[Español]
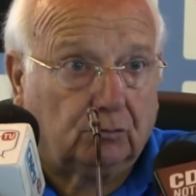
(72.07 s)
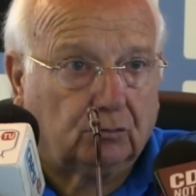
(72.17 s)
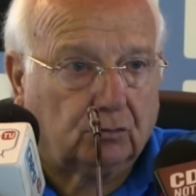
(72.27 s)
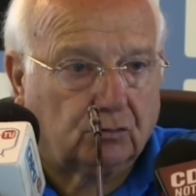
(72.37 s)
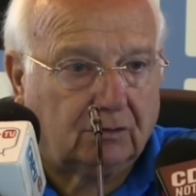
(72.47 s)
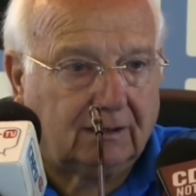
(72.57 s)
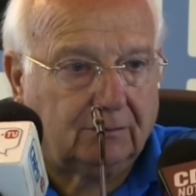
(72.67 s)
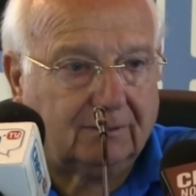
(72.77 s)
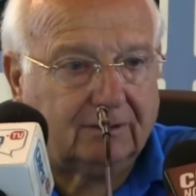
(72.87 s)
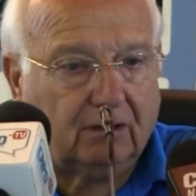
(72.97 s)
Nosotros el
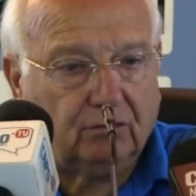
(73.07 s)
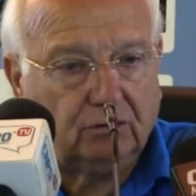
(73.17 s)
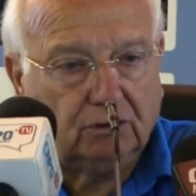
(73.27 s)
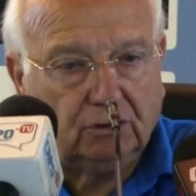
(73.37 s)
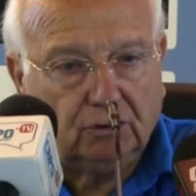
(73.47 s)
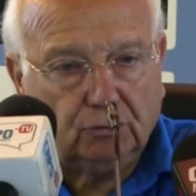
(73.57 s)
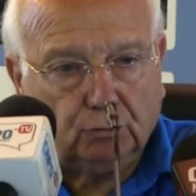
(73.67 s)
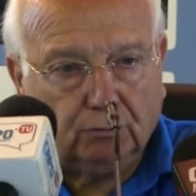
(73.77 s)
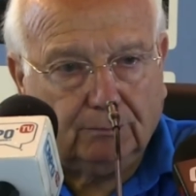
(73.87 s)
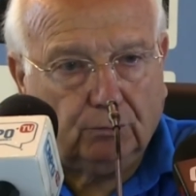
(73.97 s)
año pasado
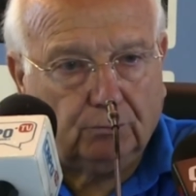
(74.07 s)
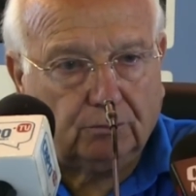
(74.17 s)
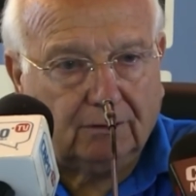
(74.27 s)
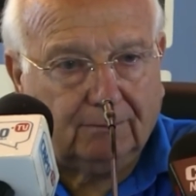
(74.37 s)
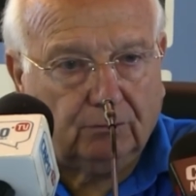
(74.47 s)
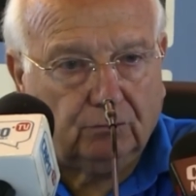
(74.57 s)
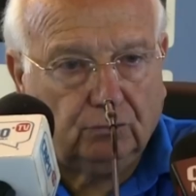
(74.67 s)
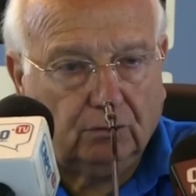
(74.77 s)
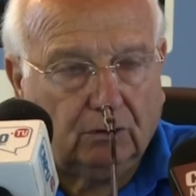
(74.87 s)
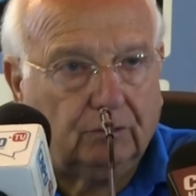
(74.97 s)
tuvimos un problema con un
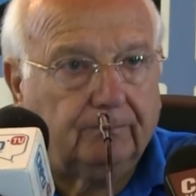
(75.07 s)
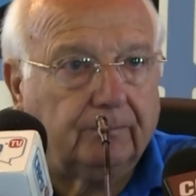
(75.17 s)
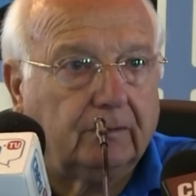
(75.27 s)
jugador